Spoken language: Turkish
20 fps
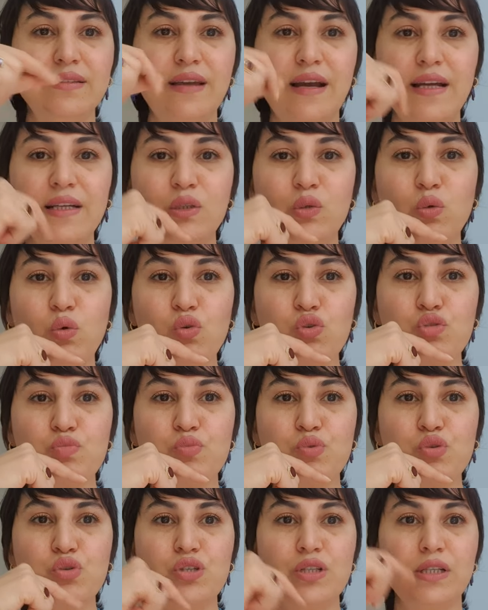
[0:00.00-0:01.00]
değerli koç
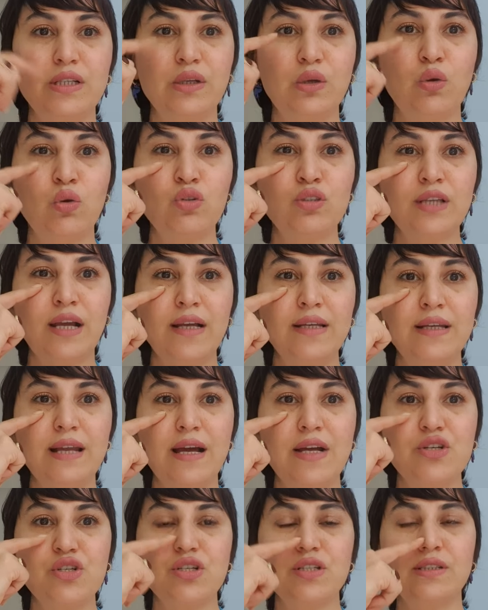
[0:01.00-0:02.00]
burçları göz
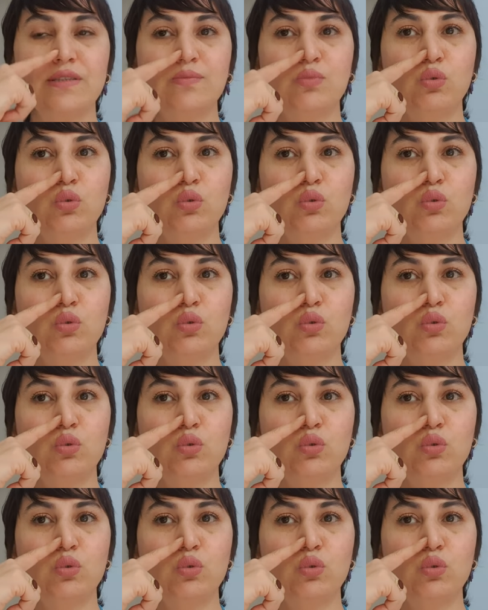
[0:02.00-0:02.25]
alerjiniz,